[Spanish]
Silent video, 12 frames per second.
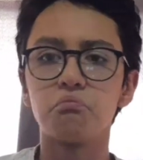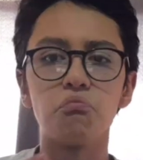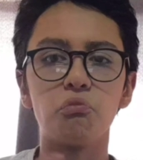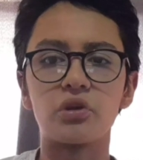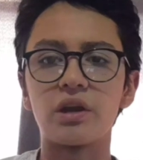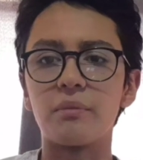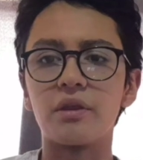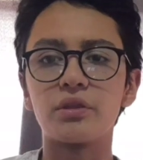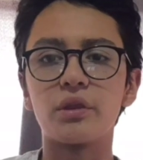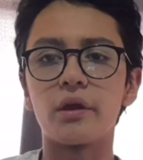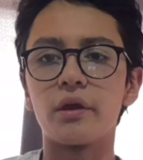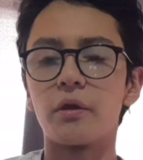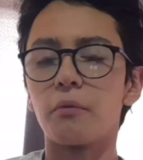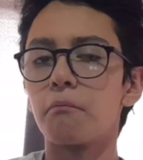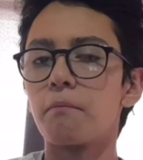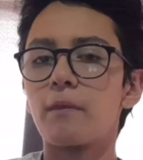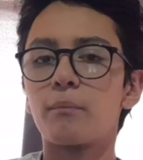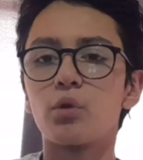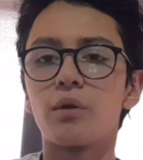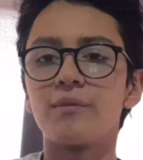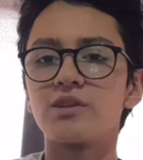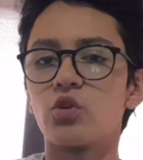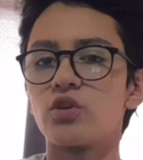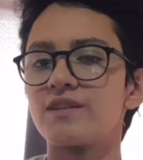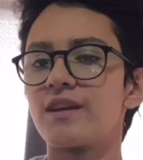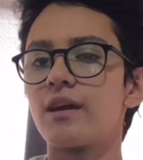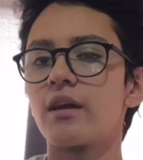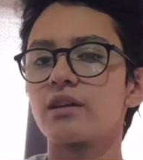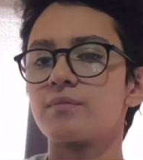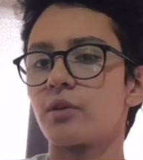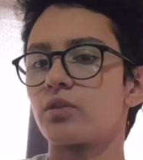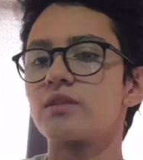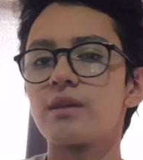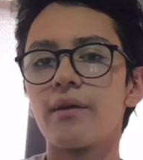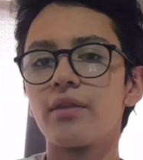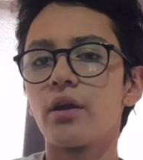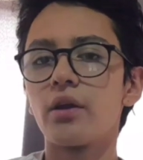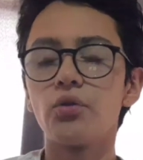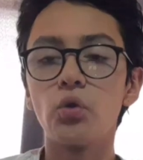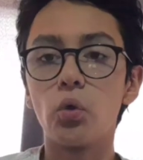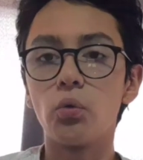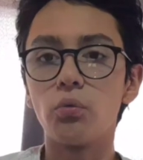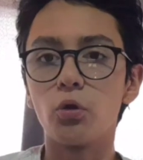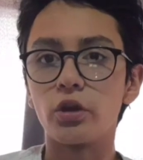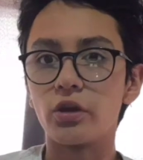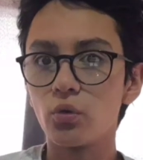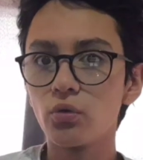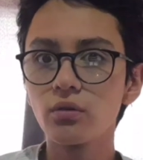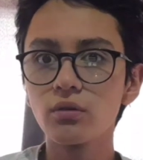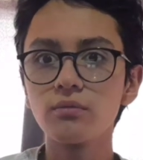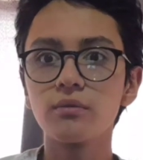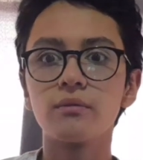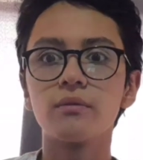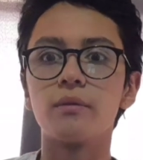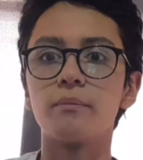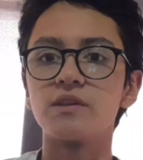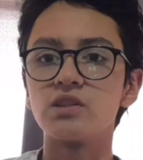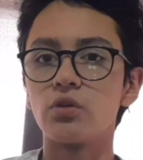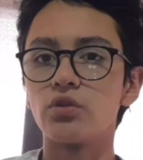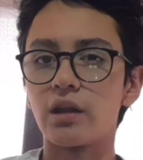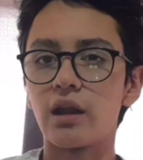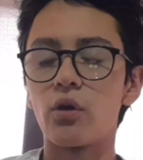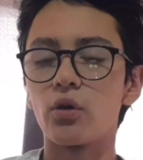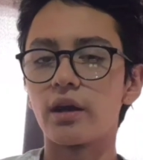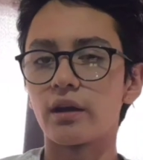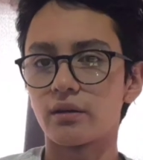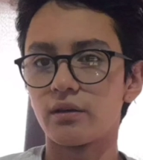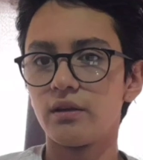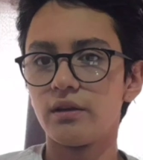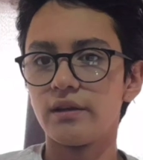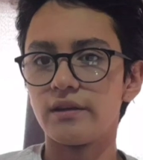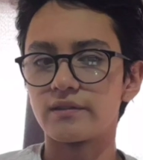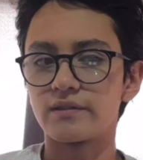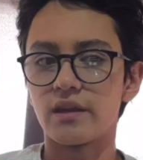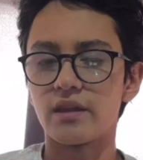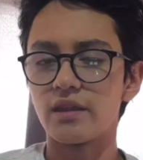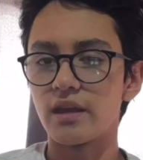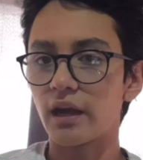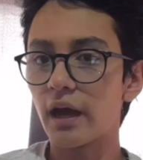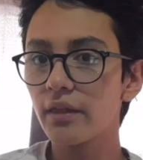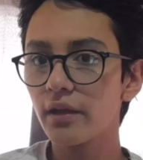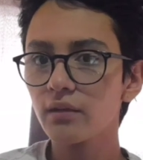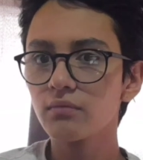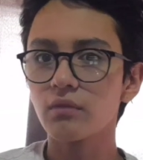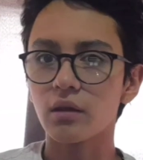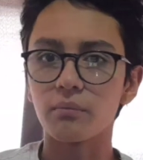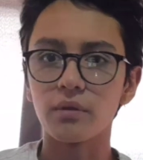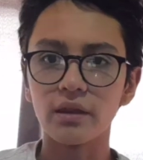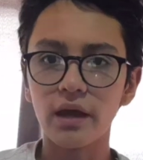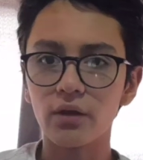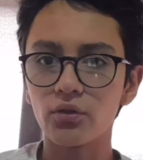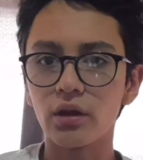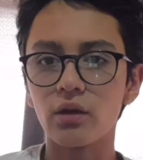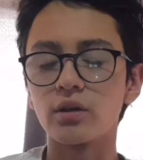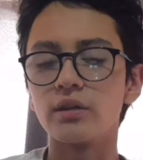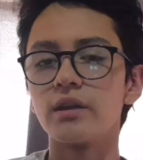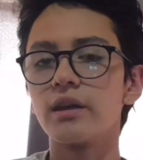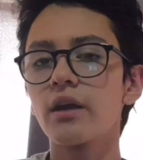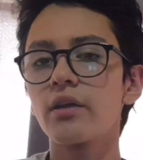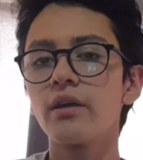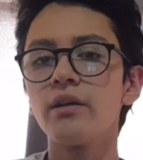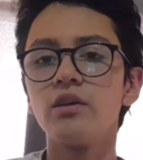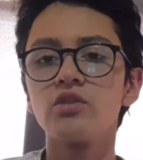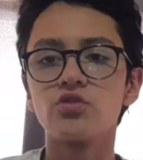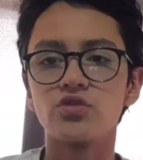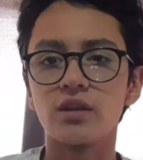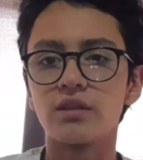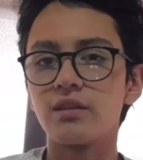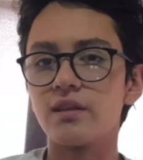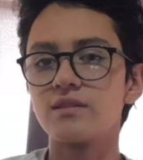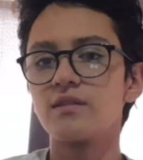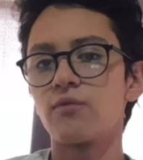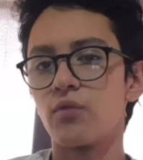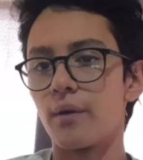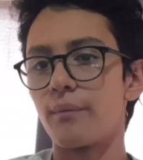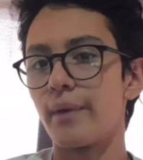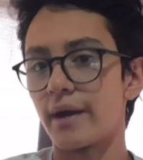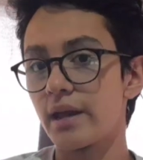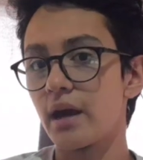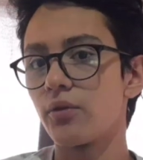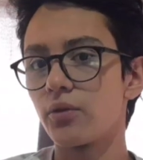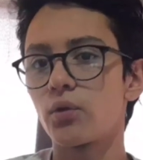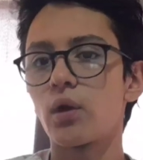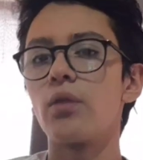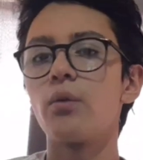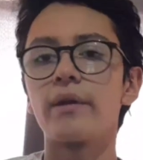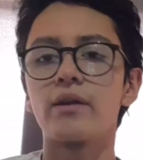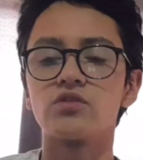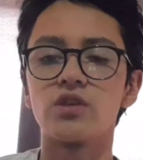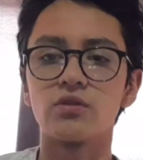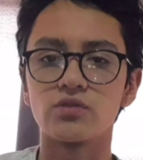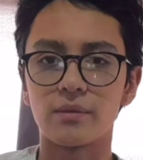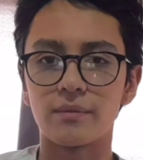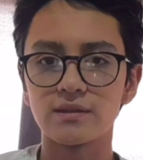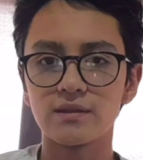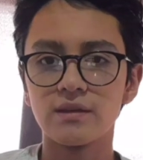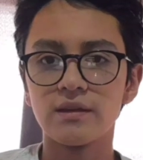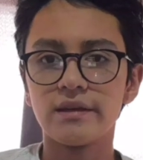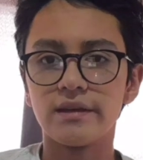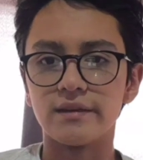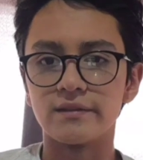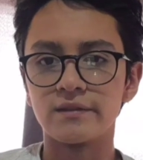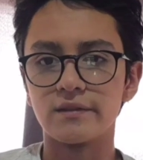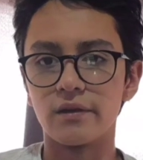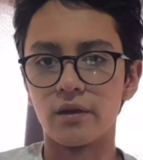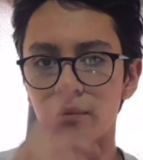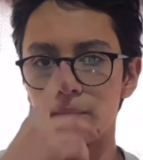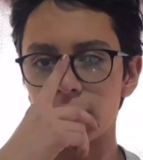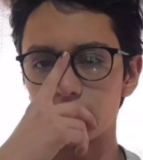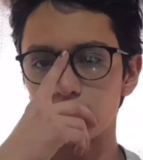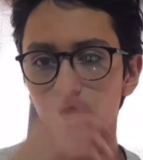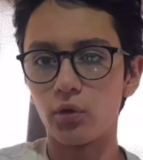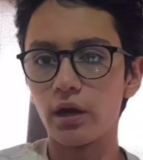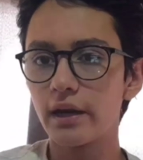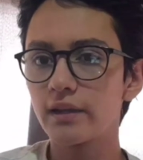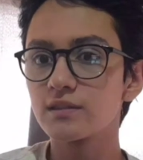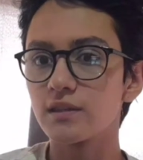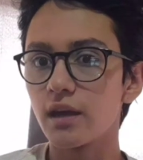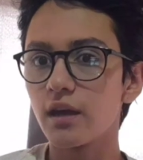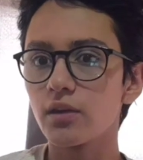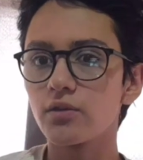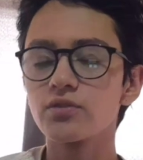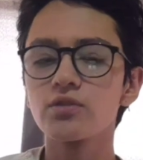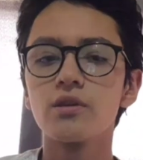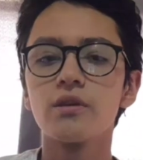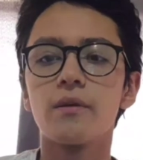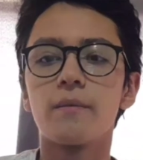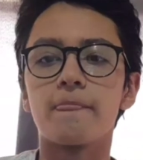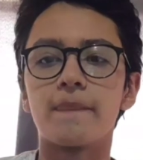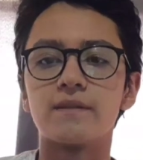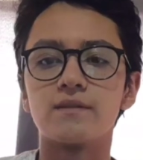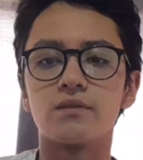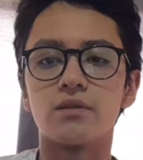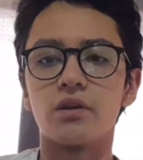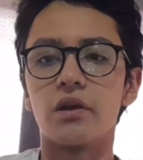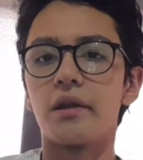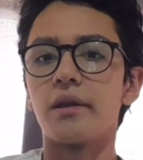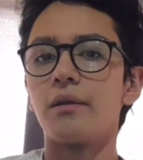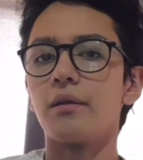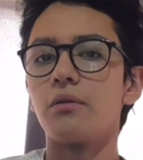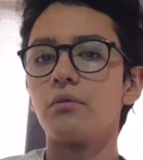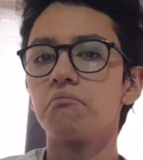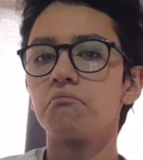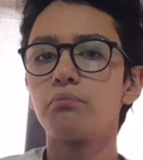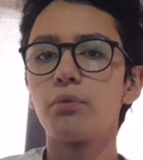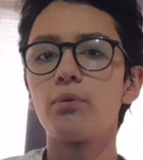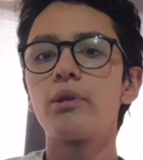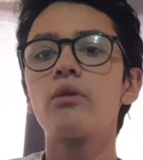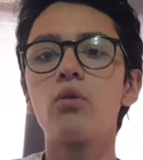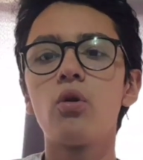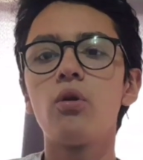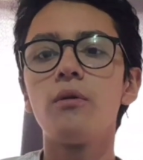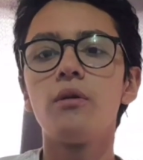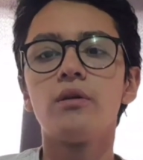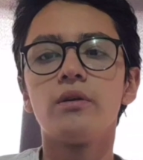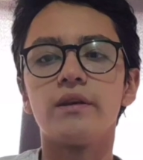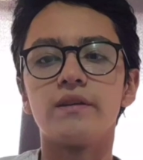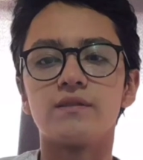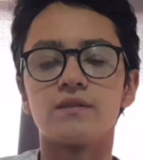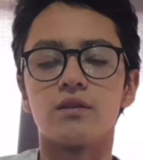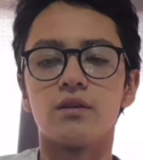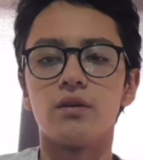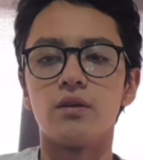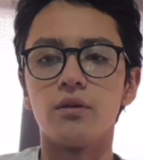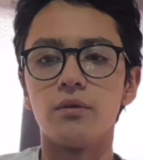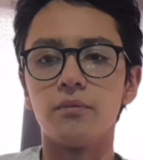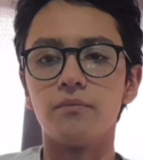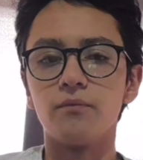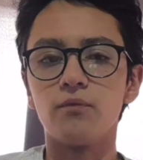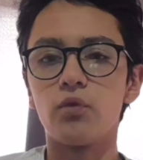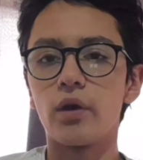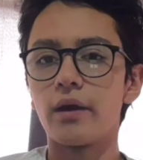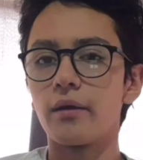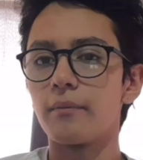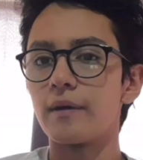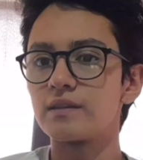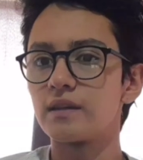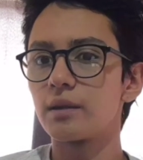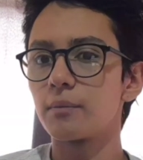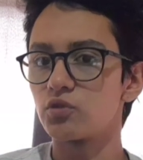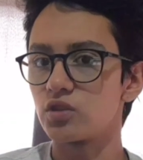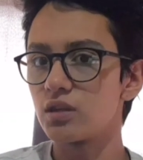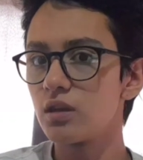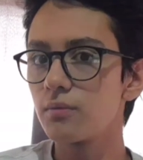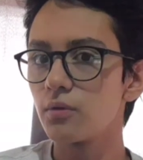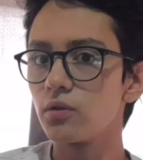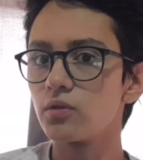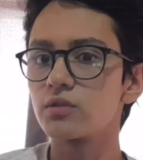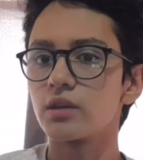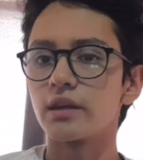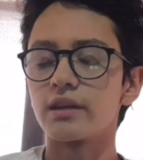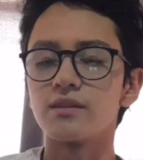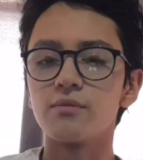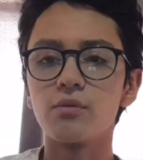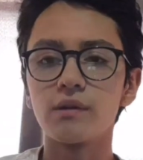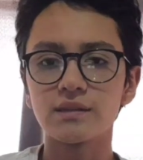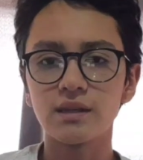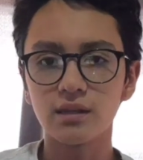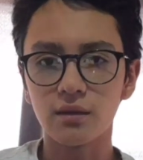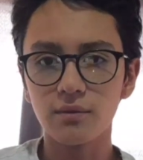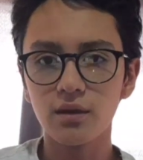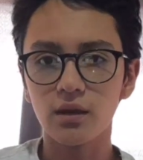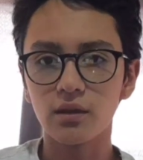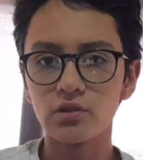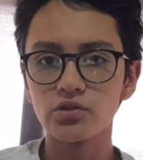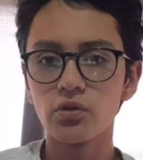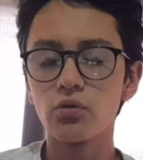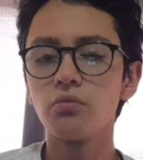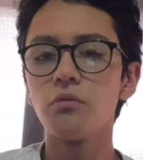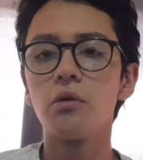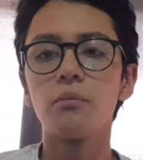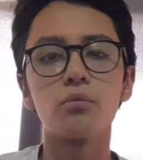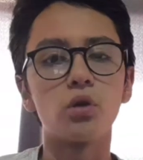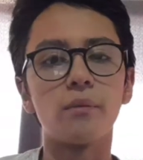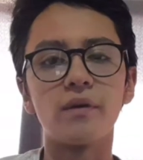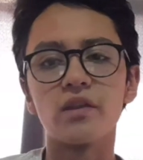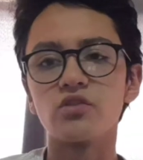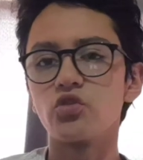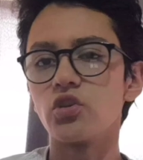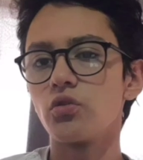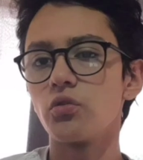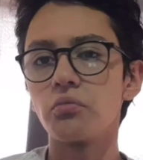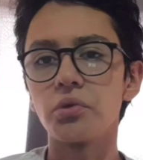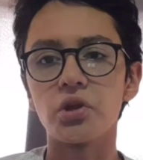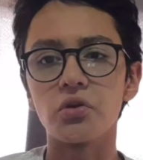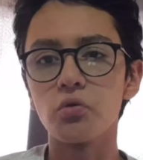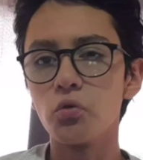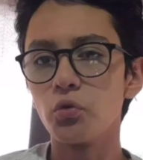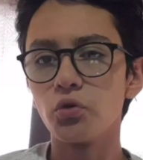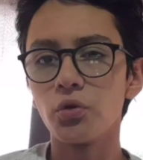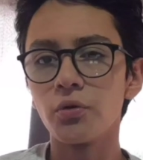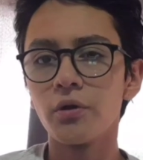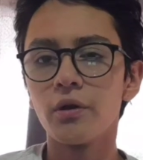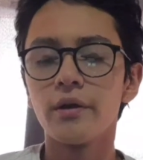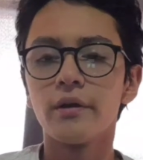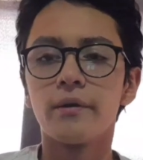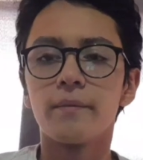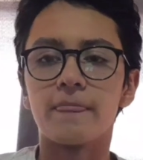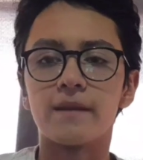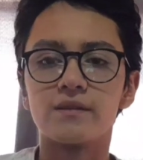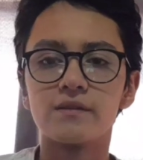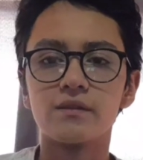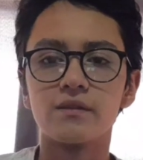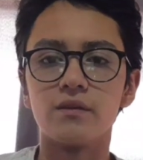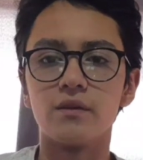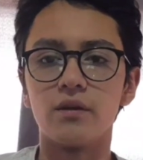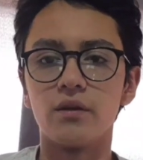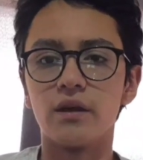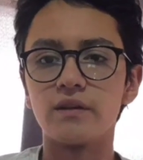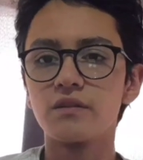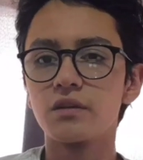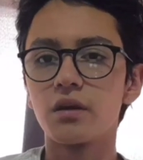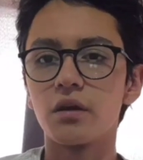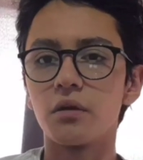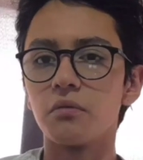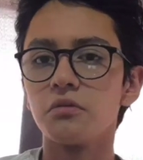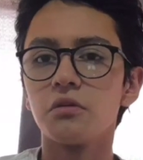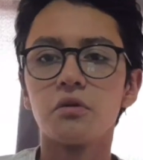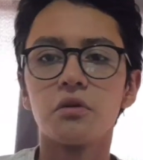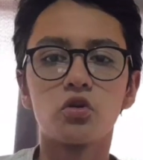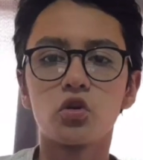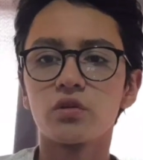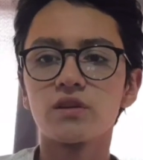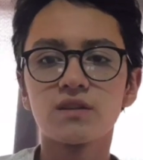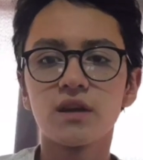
realmente problemas de logística respecto a esta banda no hubo ninguno. Empezaron a la hora este, indicada, terminaron a la hora indicada. Su setlist fue variado, tocando varios de los temas este, más populares de ellos. Este, el público este, fue bastante positivo, se recibió bastante bien el show. Problema de sonido ninguno. Este, así que Horrid